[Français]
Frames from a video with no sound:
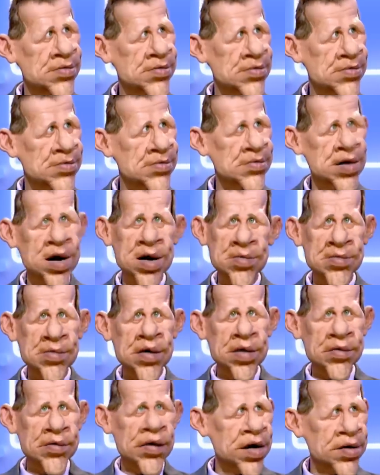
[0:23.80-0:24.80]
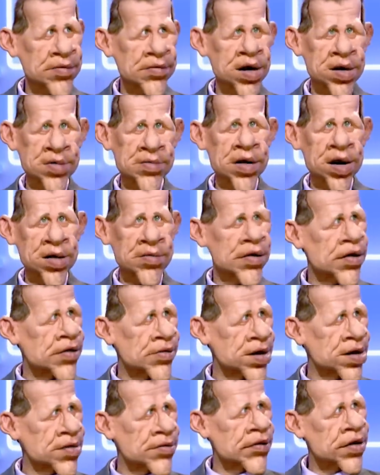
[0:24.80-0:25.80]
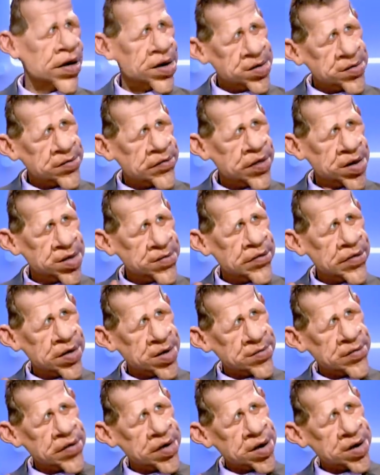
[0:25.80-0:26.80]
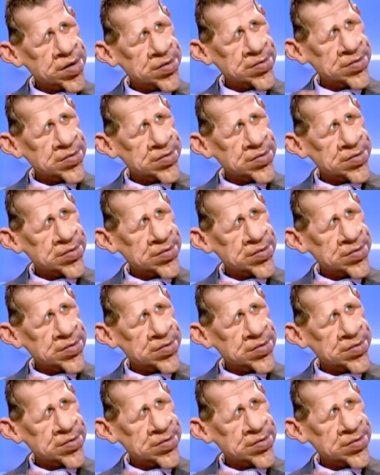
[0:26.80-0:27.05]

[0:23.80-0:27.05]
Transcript: Ah oui, donc, euh, la liberté totale, sauf si les gens ne sont pas contents.